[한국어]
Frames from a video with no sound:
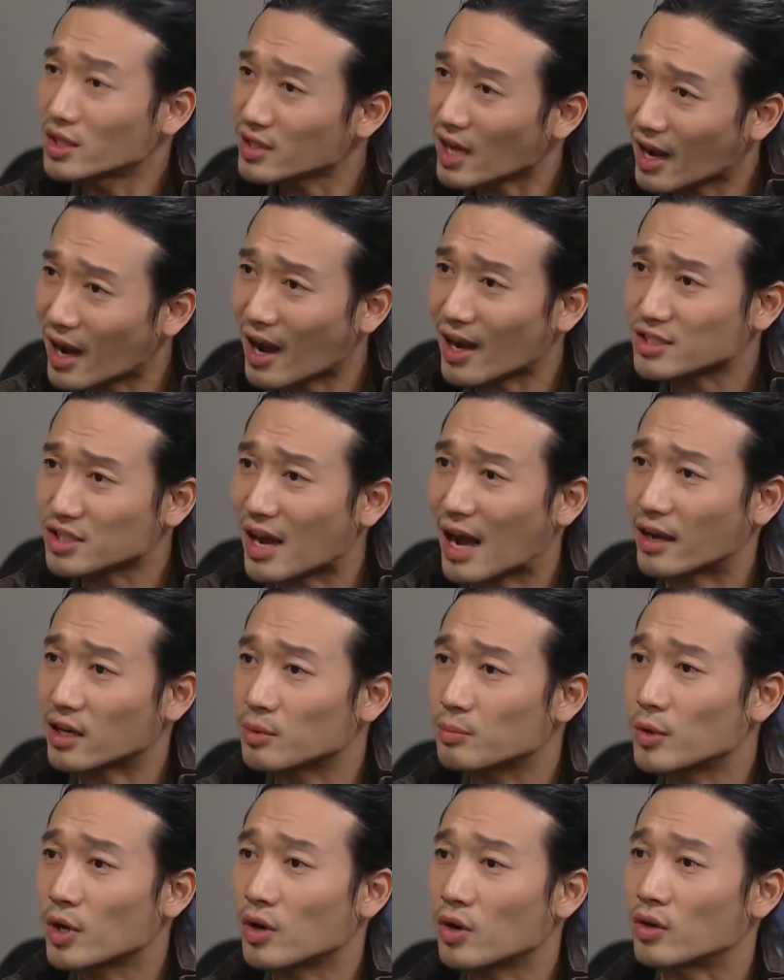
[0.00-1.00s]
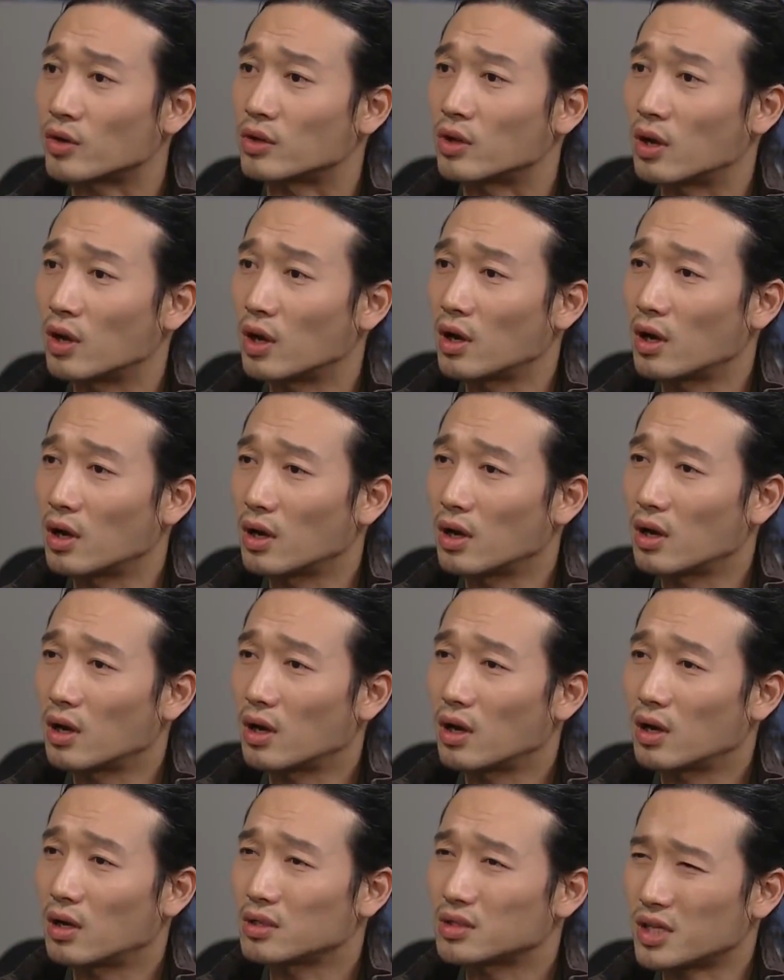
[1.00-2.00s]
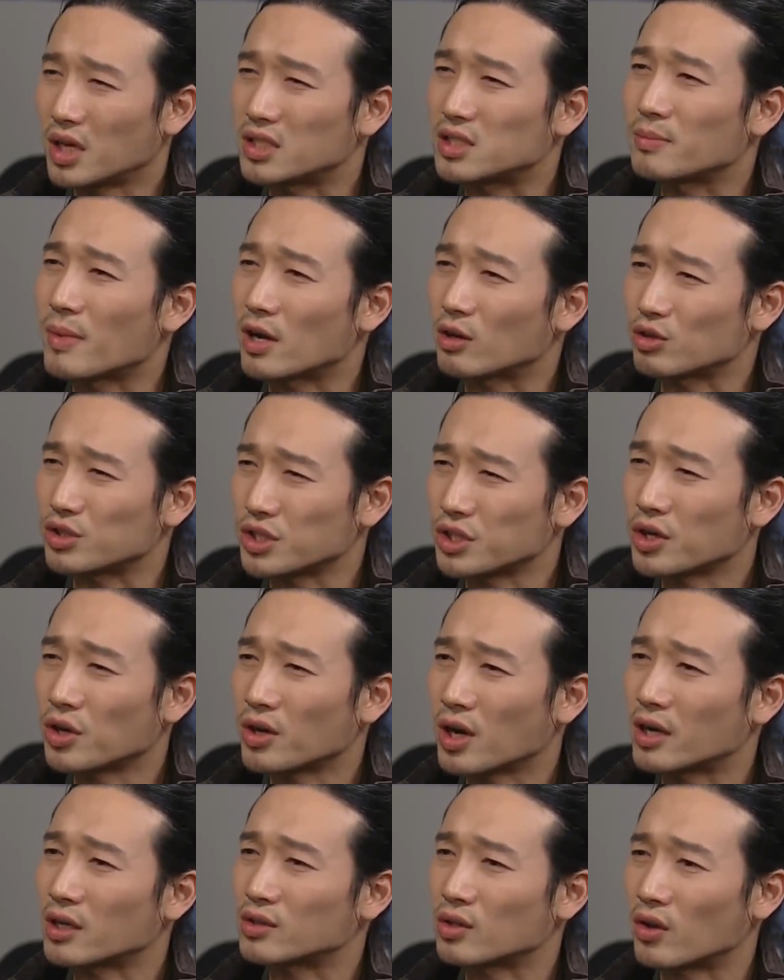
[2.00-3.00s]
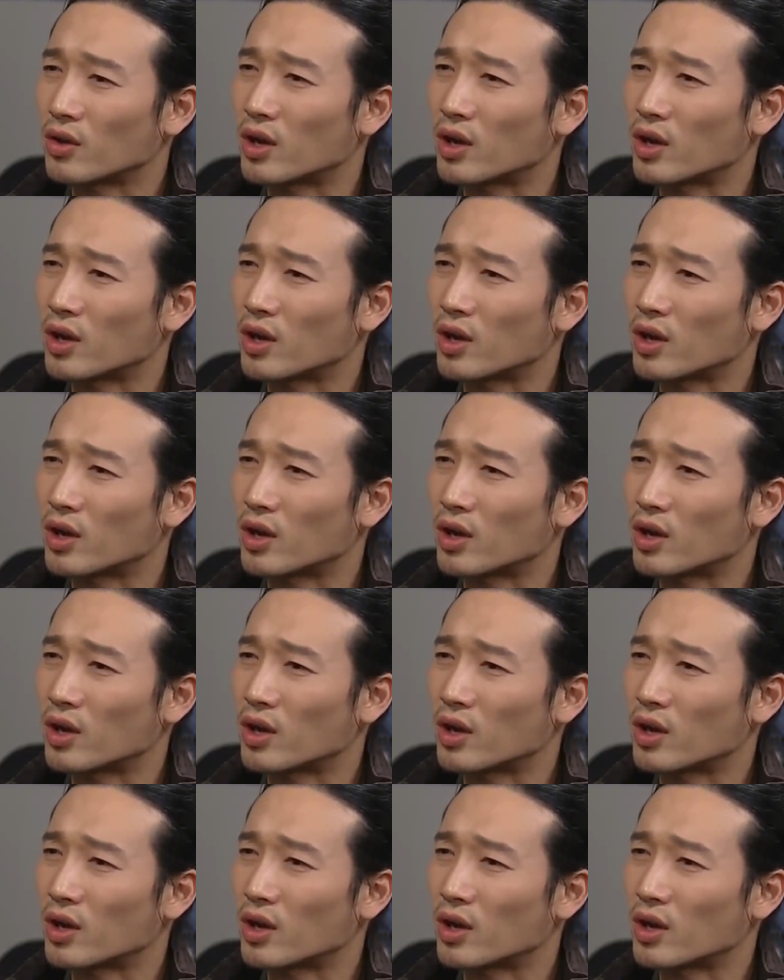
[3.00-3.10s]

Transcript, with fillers: 사랑하지 않으면 재지 말고 시원하게